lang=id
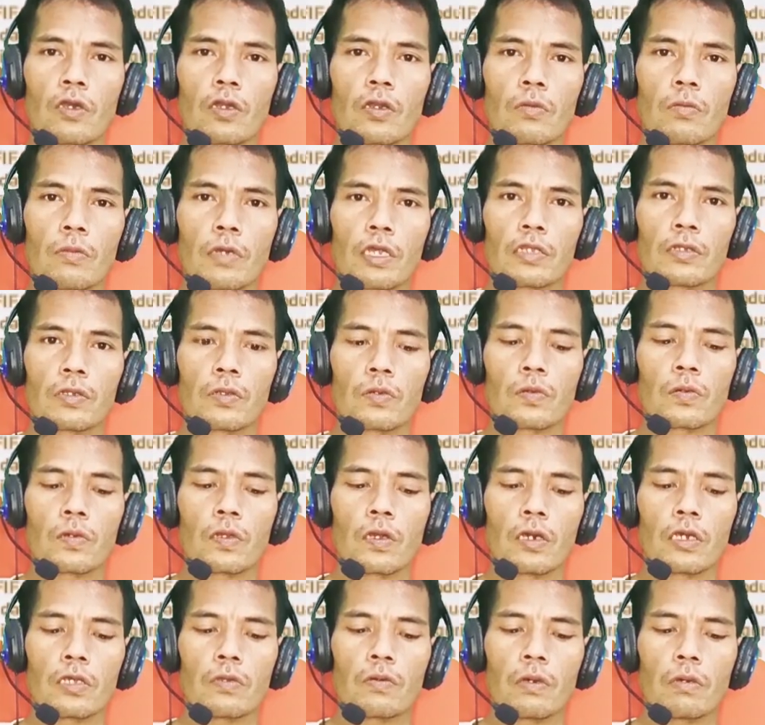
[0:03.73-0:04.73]

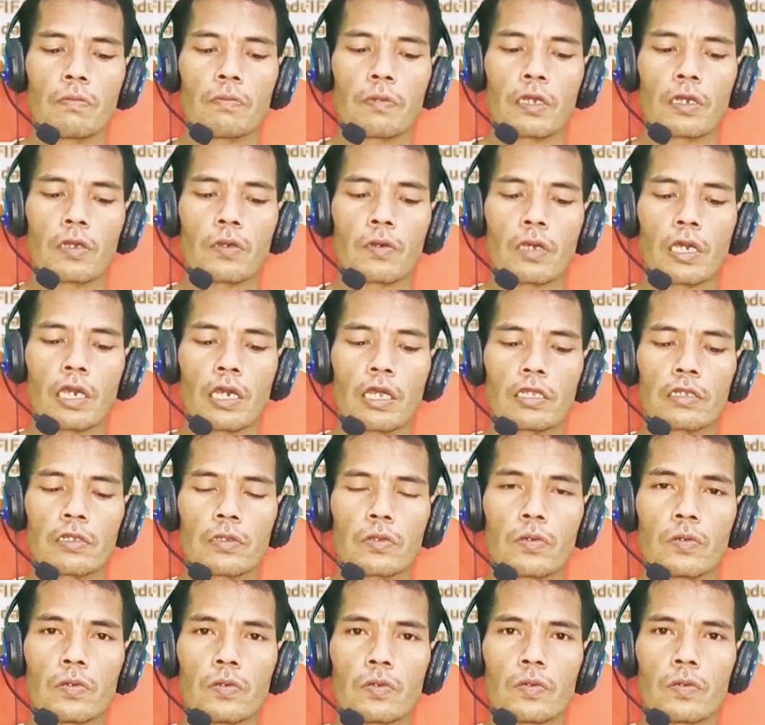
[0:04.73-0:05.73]
warahmatullahi
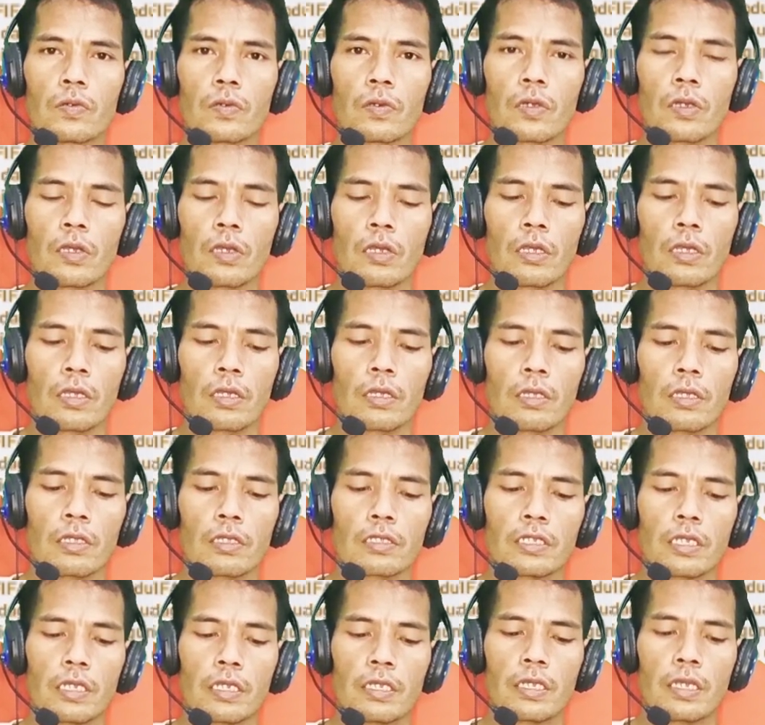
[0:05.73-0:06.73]
wabarakatuh
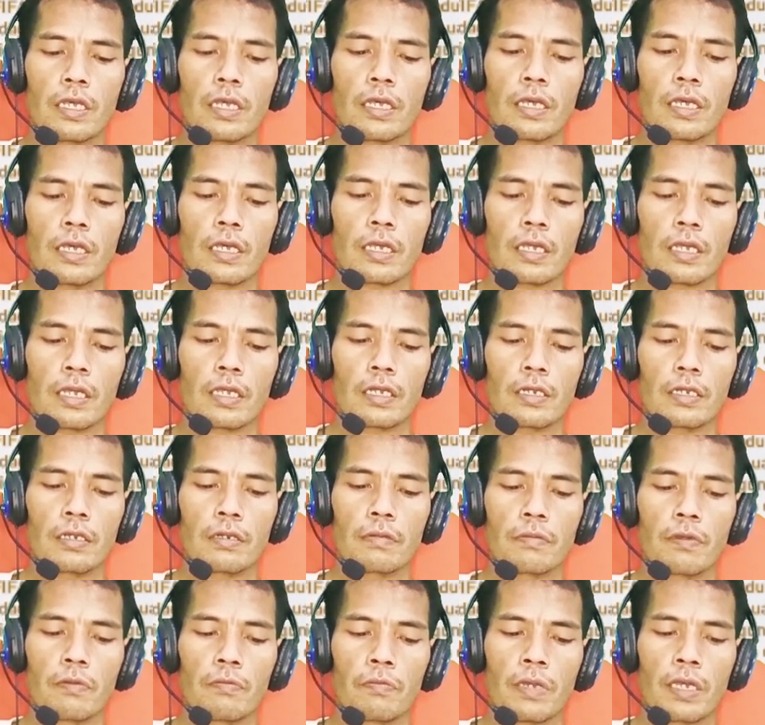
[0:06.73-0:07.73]
Saya
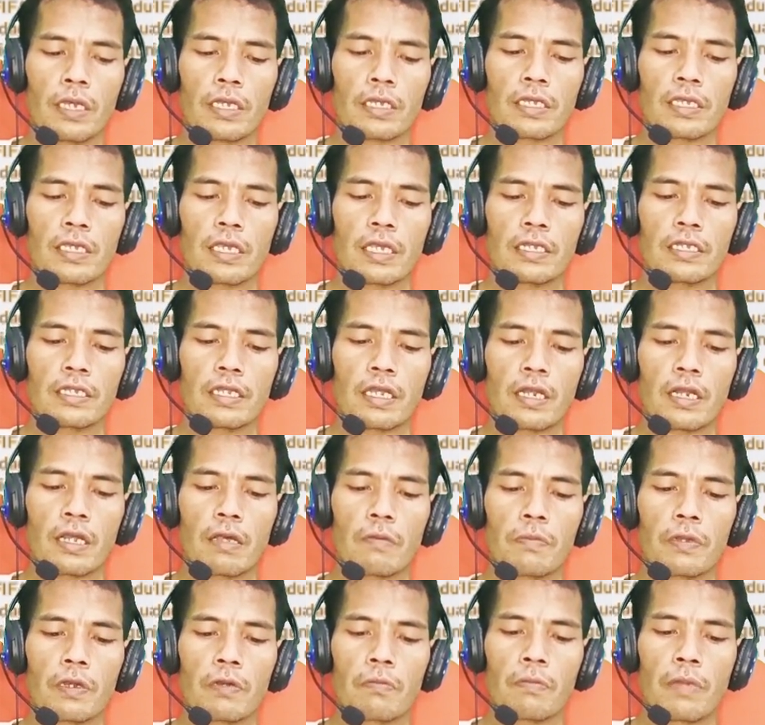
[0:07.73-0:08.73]
akan membagikan cara
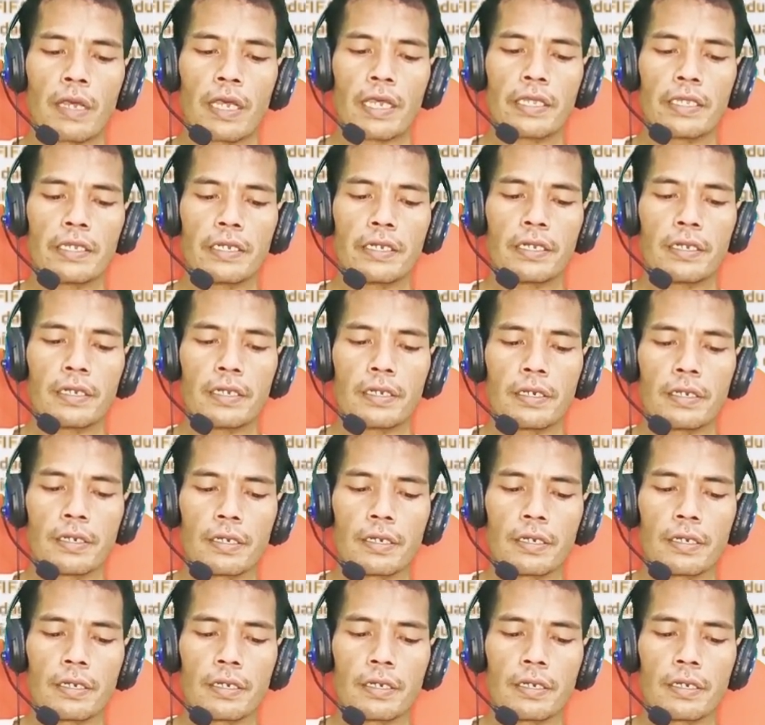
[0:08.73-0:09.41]
bermain